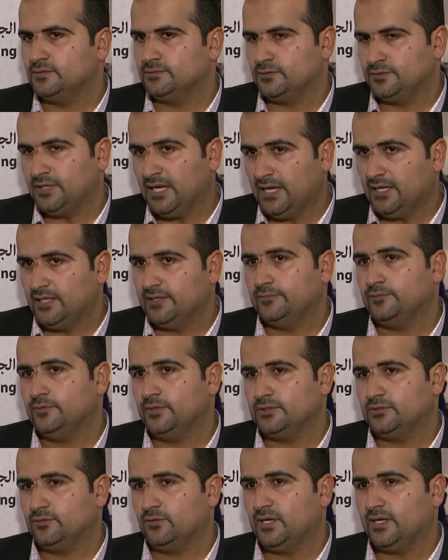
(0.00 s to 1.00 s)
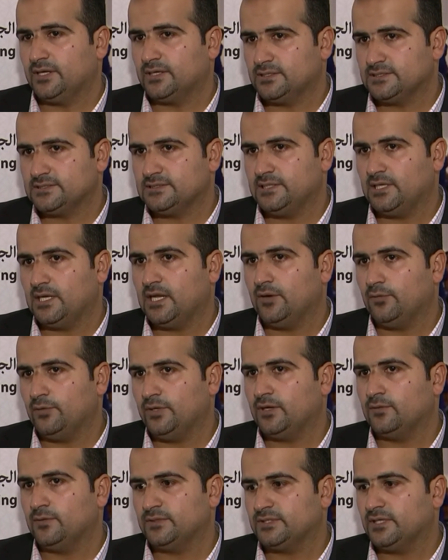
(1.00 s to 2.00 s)
تدعم وتكرس
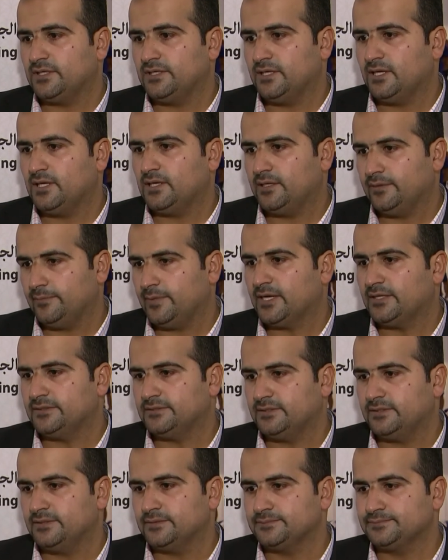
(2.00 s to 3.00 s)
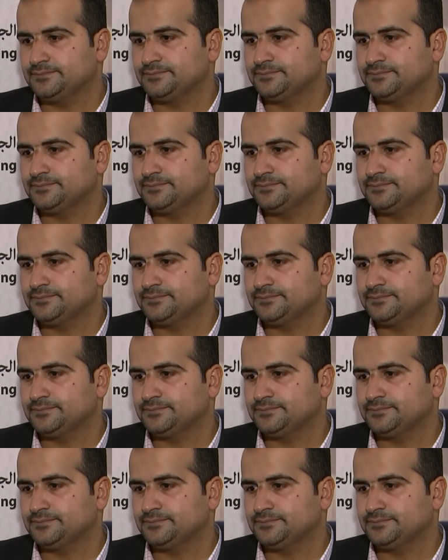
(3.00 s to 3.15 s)
للهوية الوطنية الإماراتية